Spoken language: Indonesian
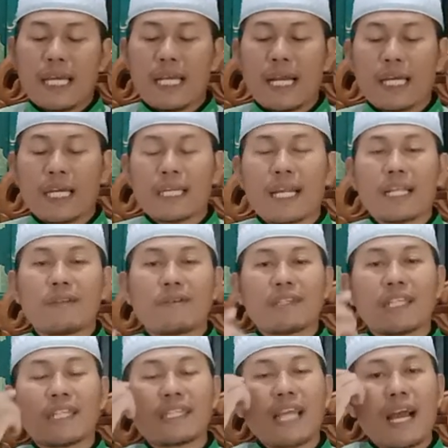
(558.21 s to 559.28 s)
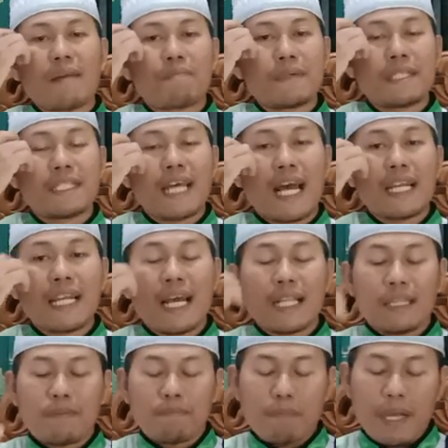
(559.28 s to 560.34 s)
kira-kira itu tentang
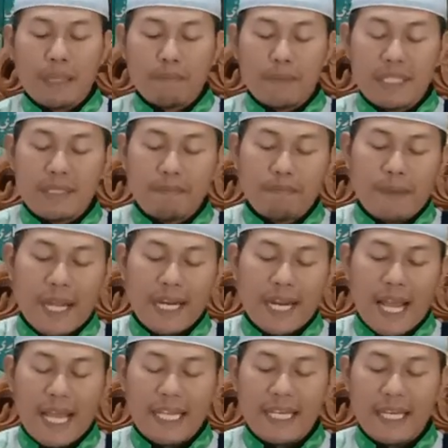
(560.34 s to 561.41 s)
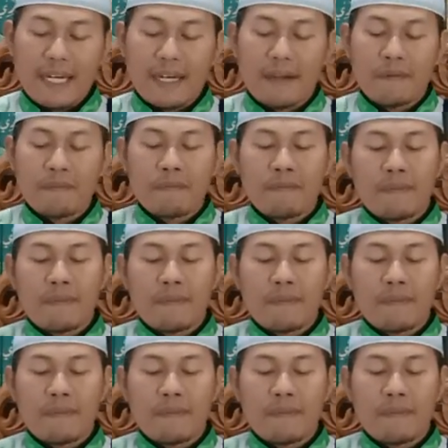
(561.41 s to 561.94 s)
bejana tempat menyimpan air.